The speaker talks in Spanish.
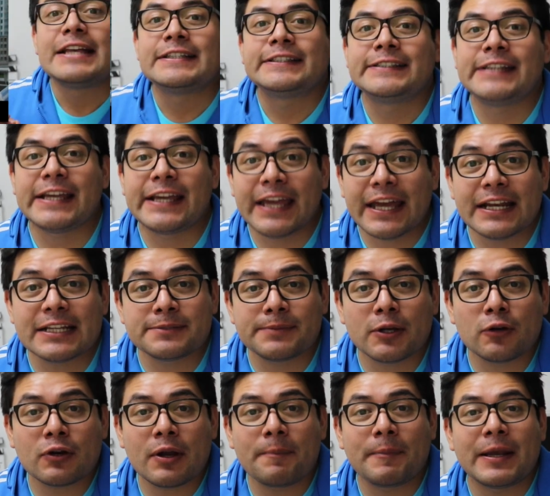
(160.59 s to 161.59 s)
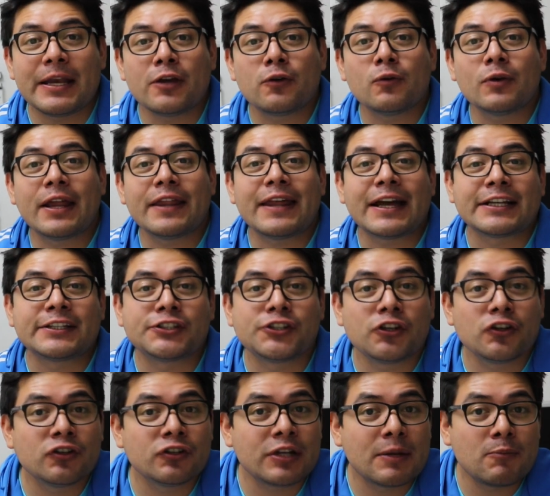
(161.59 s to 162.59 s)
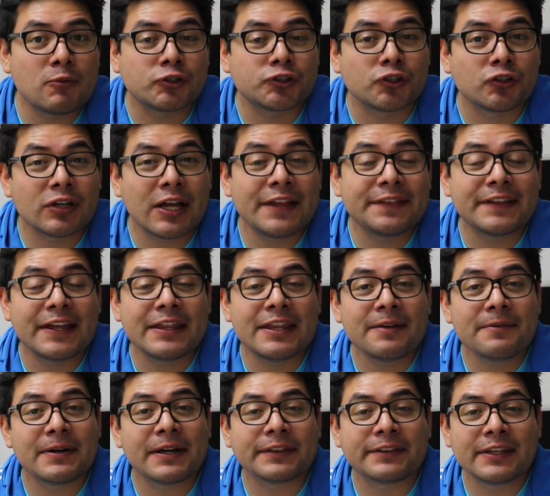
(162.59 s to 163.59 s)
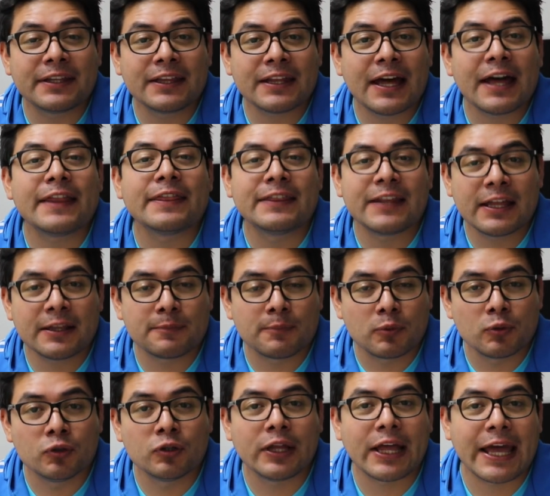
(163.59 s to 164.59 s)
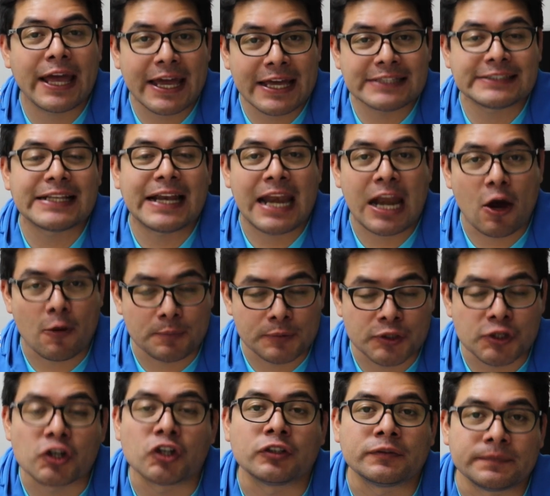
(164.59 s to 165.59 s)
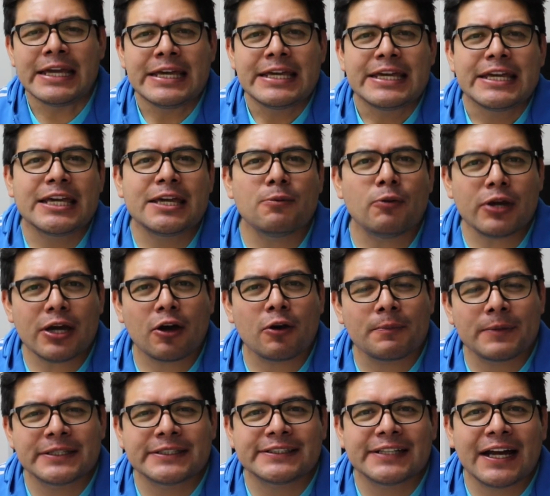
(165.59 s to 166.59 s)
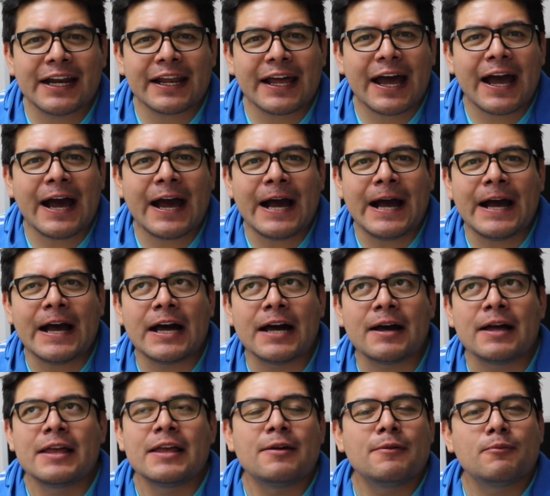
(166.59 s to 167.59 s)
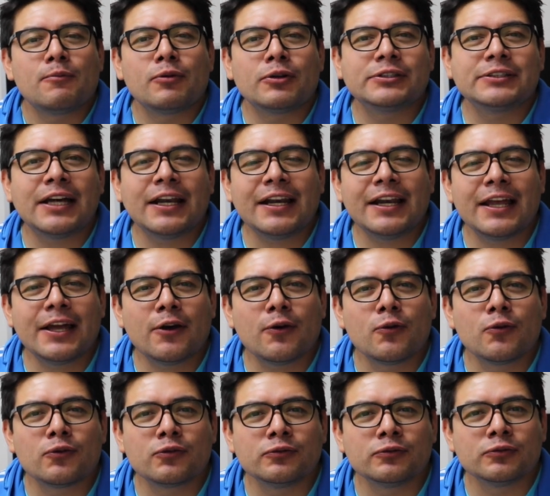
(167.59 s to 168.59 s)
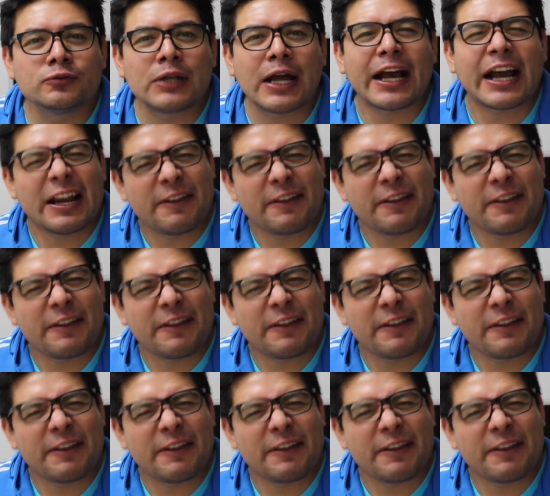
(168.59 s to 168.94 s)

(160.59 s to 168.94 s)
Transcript: Si quieres ver una película de acción emocionante y divertida, Deadpool es la opción. Y voy a comenzar a pues darle una